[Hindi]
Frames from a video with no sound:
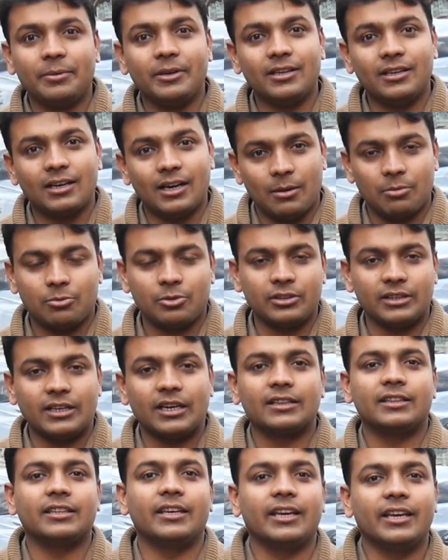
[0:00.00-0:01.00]
फिर आपको
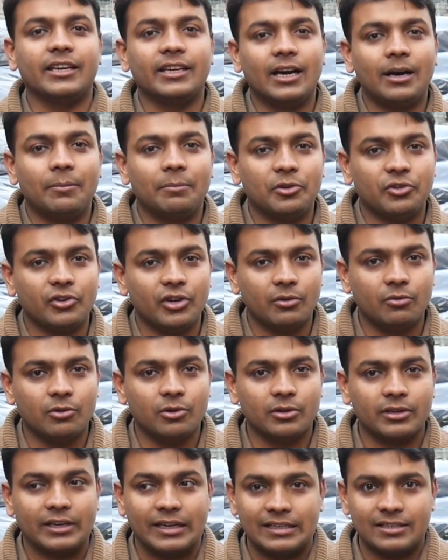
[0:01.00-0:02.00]
दिखाते हैं कि यहाँ पर जो है
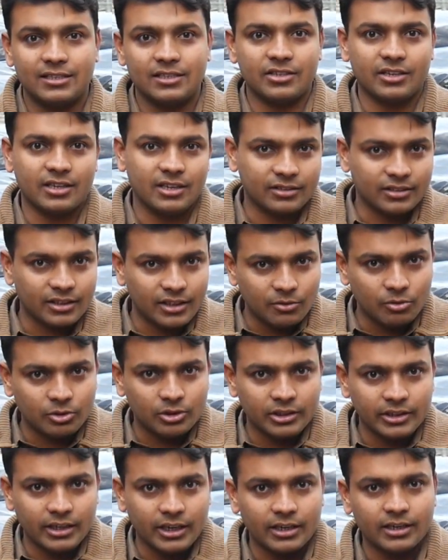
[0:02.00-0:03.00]
वो कैसे चिकन चने वो
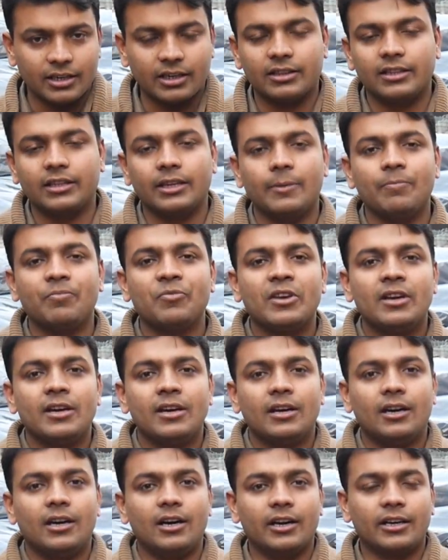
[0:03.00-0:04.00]
तैयार करते हैं
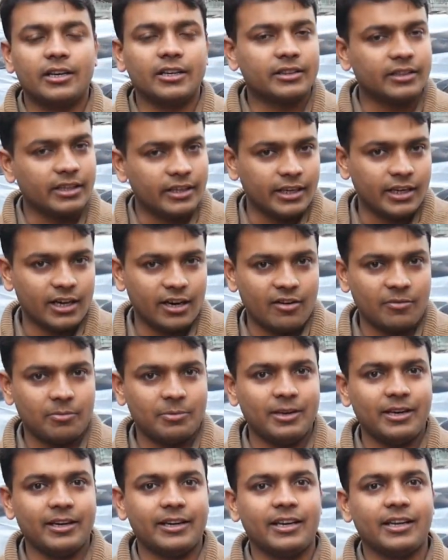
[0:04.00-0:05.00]
आ, कितने की हाफ़
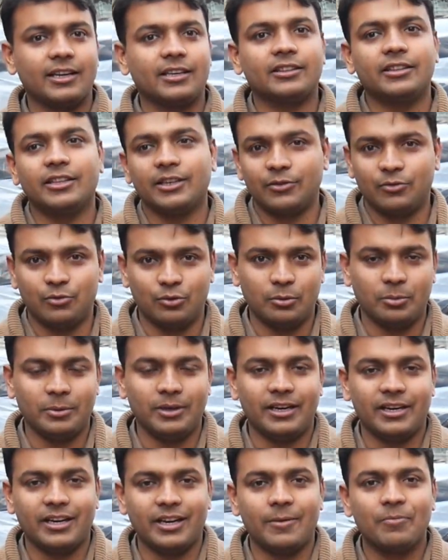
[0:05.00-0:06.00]
प्लेट है कितने की फुल
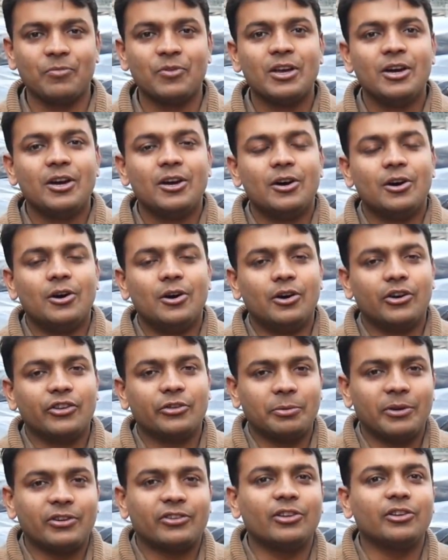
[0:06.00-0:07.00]
प्लेट है और
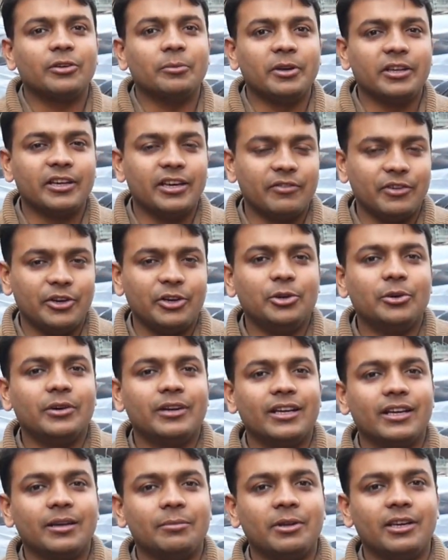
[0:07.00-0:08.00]
स्पेशल जो मेरी ये वीडियो है
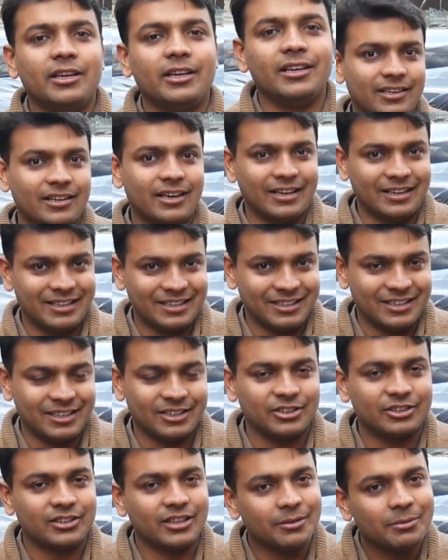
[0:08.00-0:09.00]
ना ये मेरे नान के ये
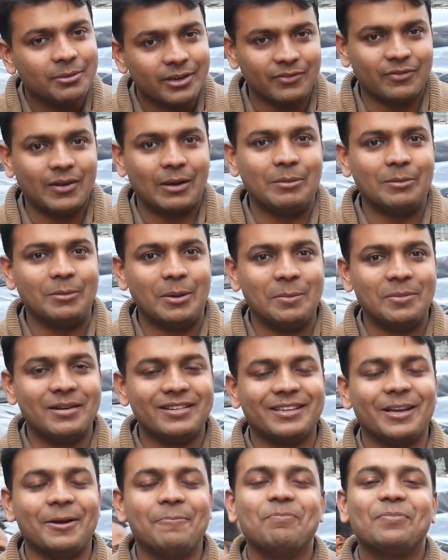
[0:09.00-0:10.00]
जितने मेरे फैमिली
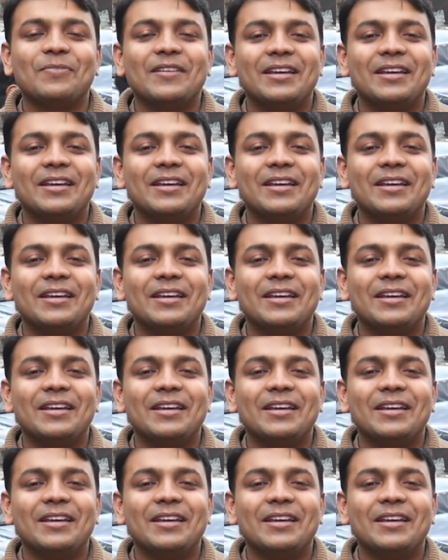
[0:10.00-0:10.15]
मेम्बर्स हैं